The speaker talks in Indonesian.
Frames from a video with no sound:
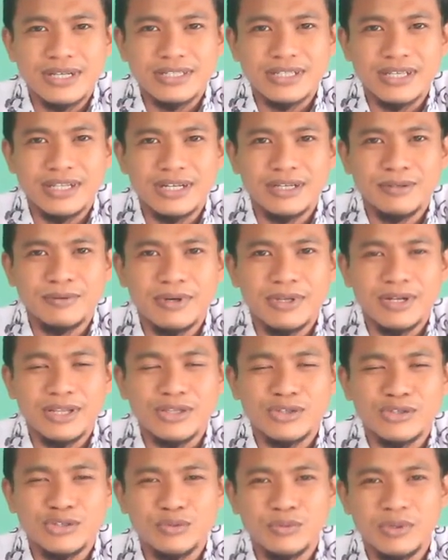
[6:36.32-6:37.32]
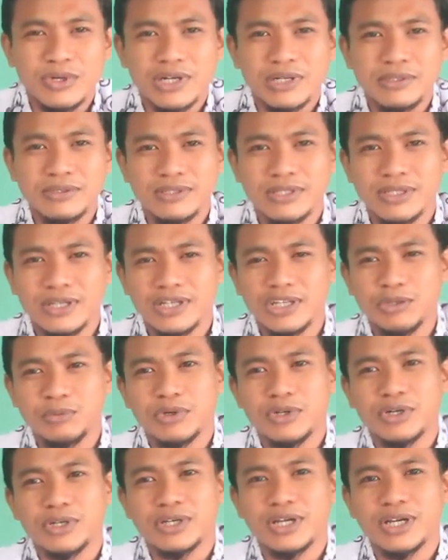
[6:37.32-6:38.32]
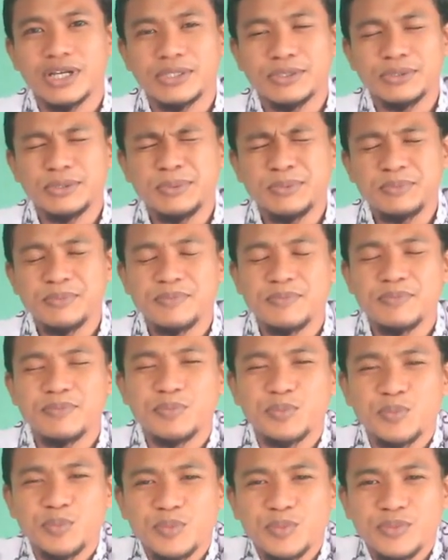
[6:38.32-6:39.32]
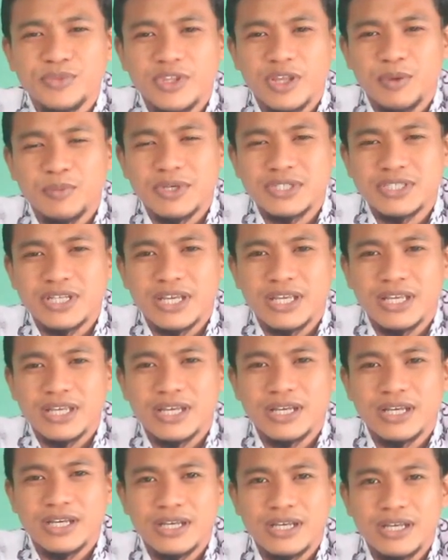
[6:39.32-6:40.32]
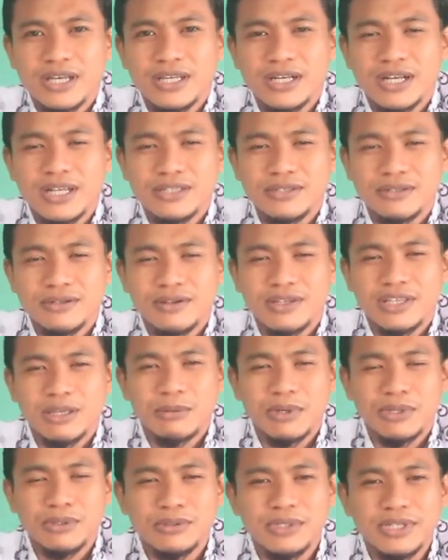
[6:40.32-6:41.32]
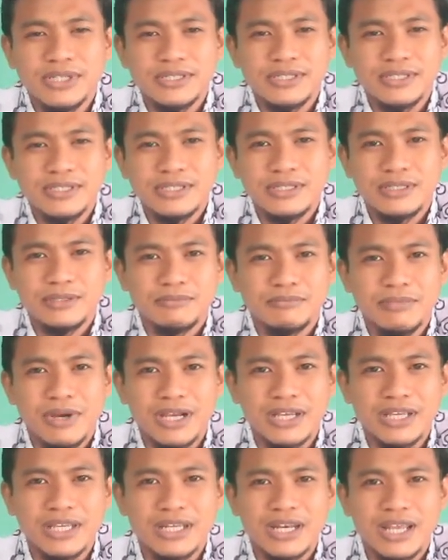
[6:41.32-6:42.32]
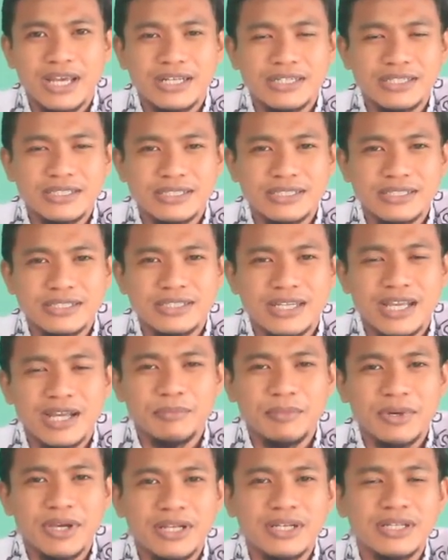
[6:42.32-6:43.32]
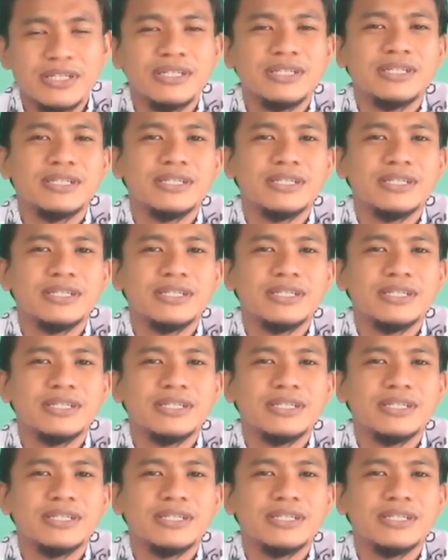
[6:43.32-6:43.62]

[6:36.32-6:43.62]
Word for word: Assalamualaikum warahmatullahi wabarakatuh. Nama saya Nasrullah Jamaluddin, panggilan Jamal.